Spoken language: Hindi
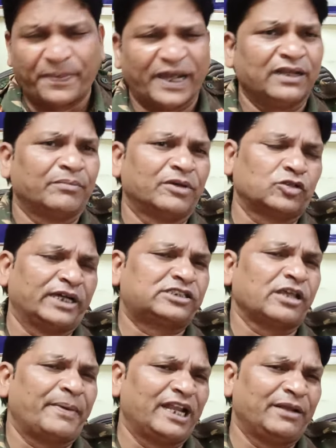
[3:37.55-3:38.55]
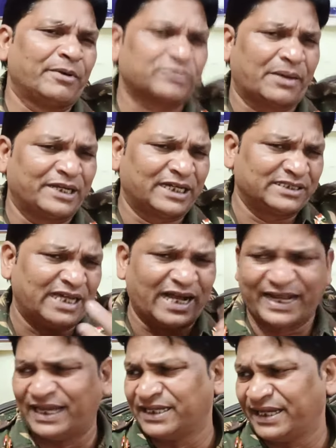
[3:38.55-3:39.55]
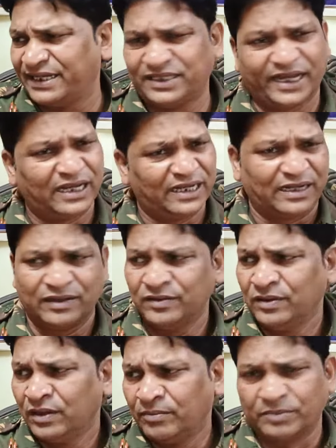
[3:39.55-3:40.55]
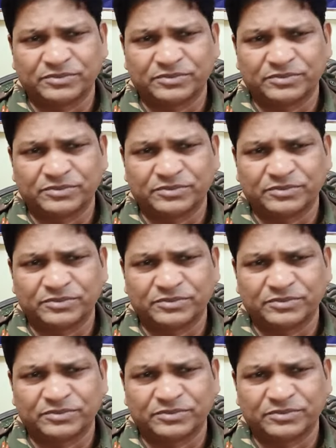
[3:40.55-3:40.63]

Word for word: और पहला नंबर तो इससे पहले ममता बनर्जी आगे आ जाएगी देख लेना हाँ।